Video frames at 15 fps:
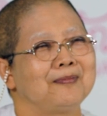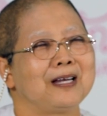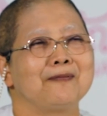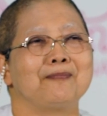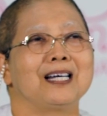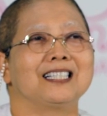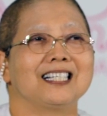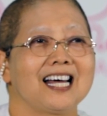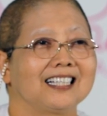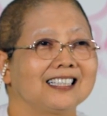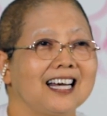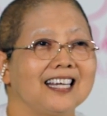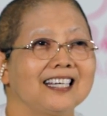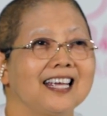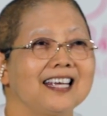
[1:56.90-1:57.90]
เป็นภาษา
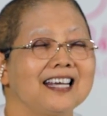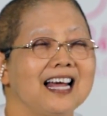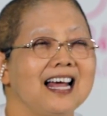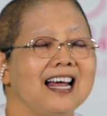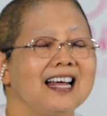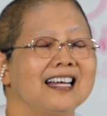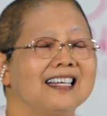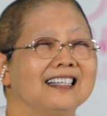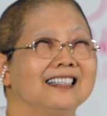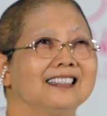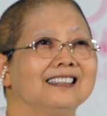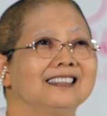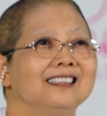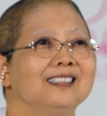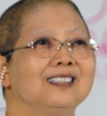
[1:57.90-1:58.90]
ไทยง่าย
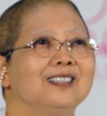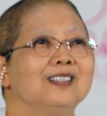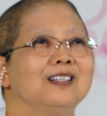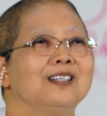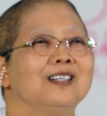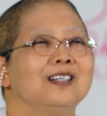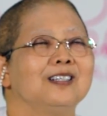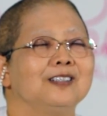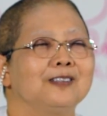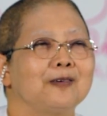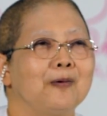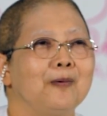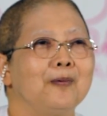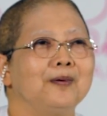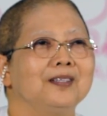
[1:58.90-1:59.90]

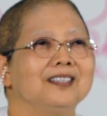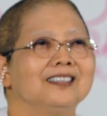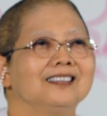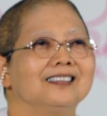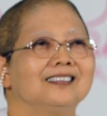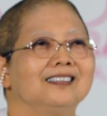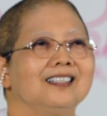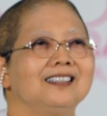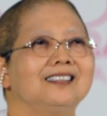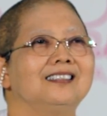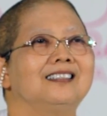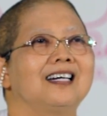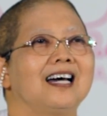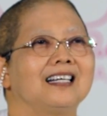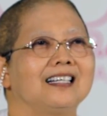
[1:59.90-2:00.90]
ๆ ทุกข์ก็
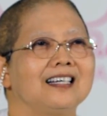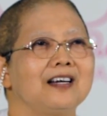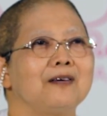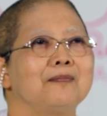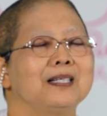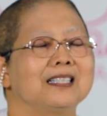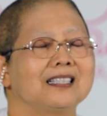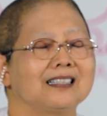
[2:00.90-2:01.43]
คือการที่เรามี